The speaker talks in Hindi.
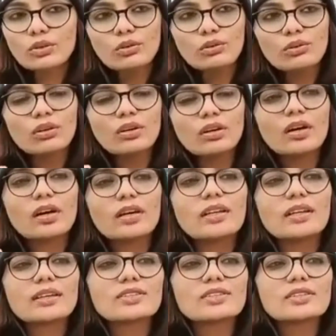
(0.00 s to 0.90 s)
तो
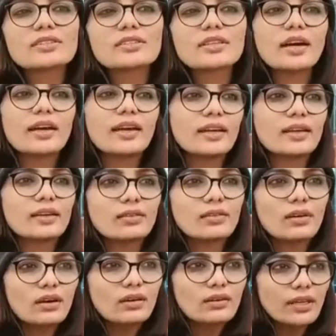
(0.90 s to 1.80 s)
हर एक चीज़ का
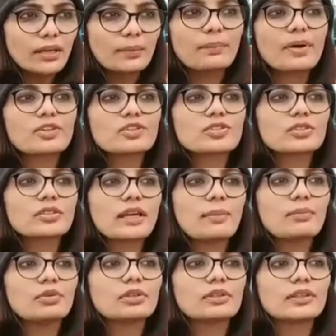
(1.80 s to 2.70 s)
एक एक पक्ष
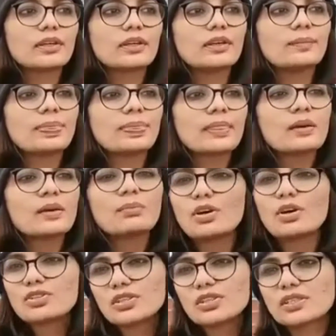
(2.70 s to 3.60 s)
क्या बोलते हैं
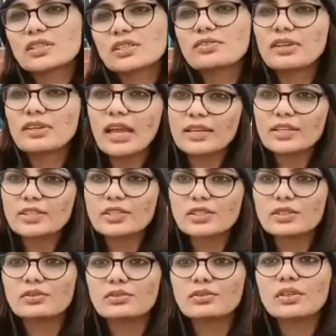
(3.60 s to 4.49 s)
पॉजिटिव
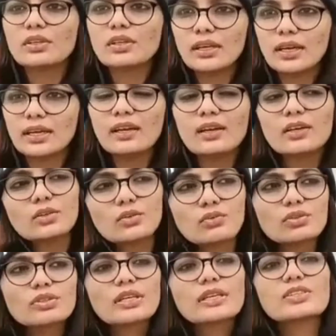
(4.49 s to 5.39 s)
नेगेटिव है ना
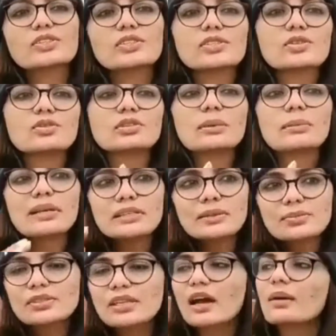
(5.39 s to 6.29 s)
तो वो सारी चीज़ें होती हैं
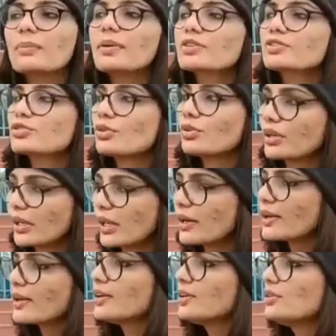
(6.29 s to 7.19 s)
मैं जब स्याह पक्ष को
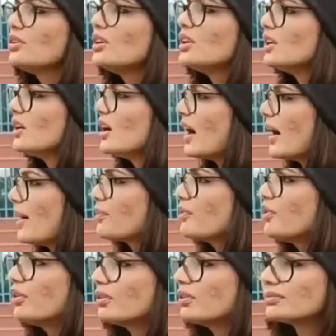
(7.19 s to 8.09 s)
गिना रही हूँ
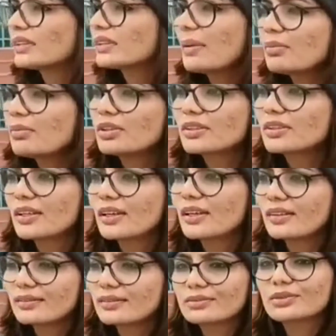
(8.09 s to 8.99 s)
आपको क्या बोलते
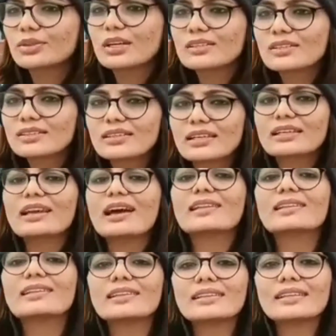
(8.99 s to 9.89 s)
हैं थोड़ा सा
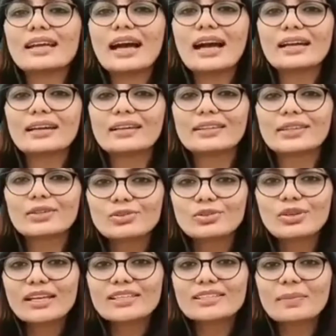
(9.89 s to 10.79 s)
दरियादिली दिखा करके
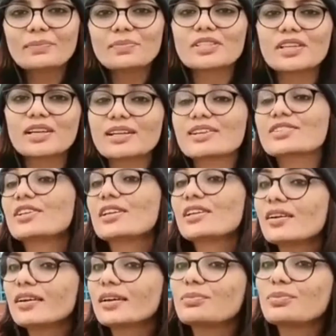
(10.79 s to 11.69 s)
उसको एक्सेप्ट करना
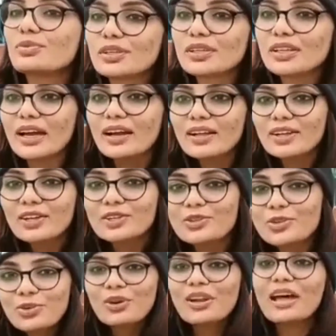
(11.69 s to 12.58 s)
चाहिए ना कि पूरी
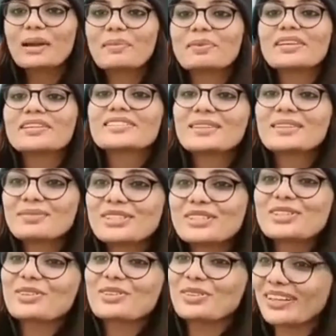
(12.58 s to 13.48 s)
ट्रोल आर्मी के साथ
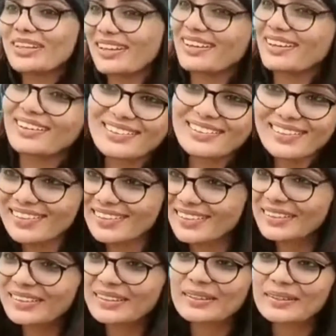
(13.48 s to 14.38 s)
मुझे ट्रोल कर
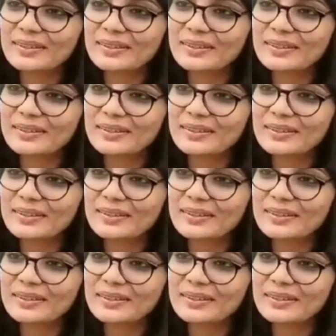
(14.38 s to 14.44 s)
बिहार